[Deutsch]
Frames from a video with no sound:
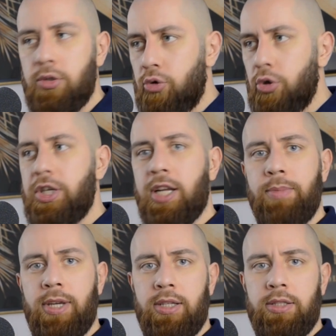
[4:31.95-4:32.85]

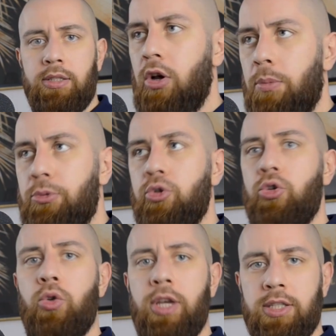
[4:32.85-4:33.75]
durchatmen kannst. Ob du
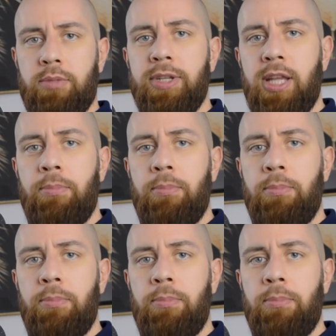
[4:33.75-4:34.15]
so gehst, mit der